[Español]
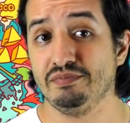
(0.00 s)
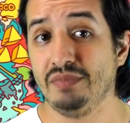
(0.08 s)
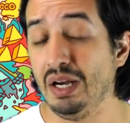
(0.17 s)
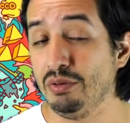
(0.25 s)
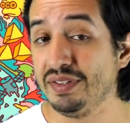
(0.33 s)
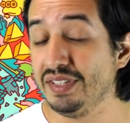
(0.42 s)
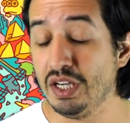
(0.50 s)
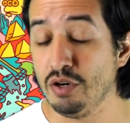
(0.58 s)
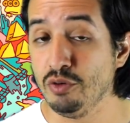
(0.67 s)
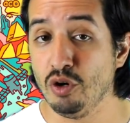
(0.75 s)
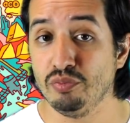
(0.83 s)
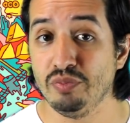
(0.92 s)
algo así
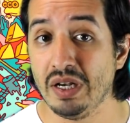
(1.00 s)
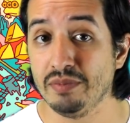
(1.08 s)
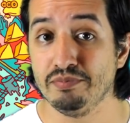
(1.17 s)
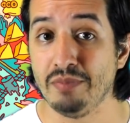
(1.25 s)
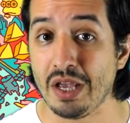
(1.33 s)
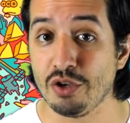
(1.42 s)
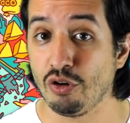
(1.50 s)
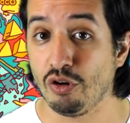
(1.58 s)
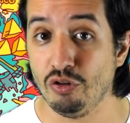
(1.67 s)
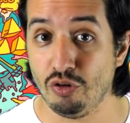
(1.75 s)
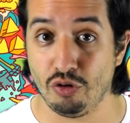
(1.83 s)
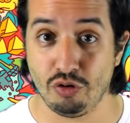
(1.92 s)
como el mayor
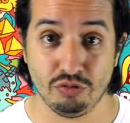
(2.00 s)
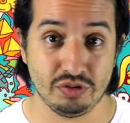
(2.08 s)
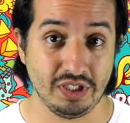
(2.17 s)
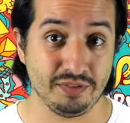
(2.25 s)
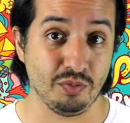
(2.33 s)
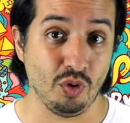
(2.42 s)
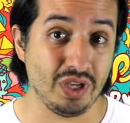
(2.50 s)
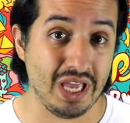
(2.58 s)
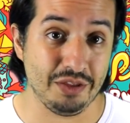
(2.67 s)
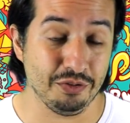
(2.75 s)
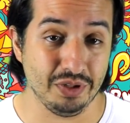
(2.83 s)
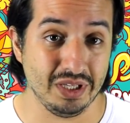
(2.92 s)
logro
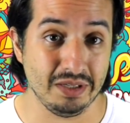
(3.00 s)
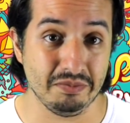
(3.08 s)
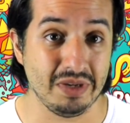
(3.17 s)
desbloqueado de